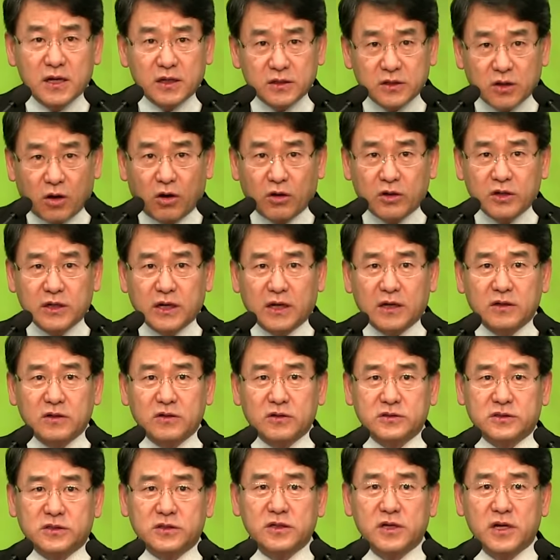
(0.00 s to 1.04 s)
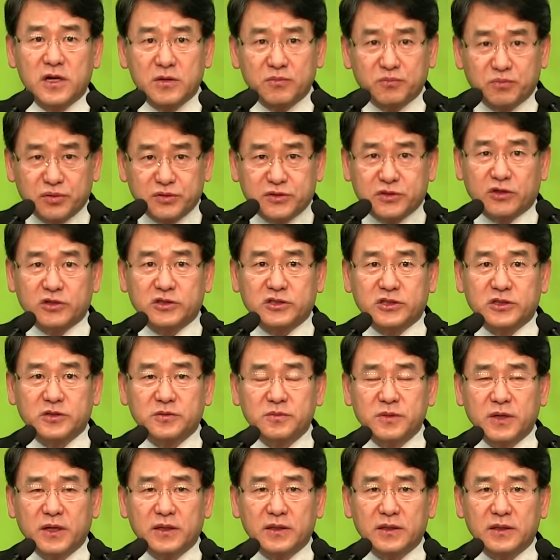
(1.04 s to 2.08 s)
덕이라는 것을
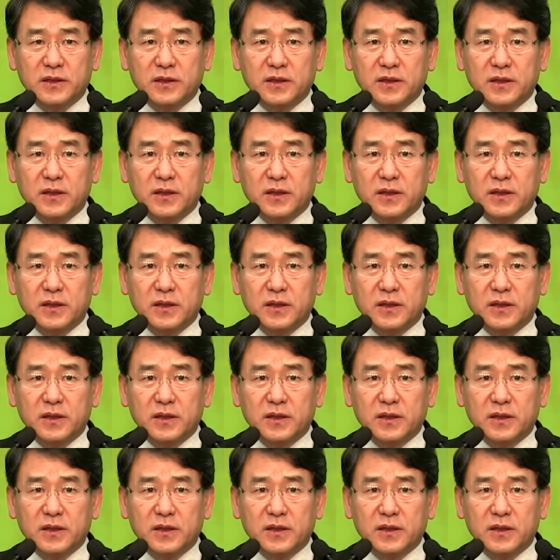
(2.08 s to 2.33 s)
붙였지만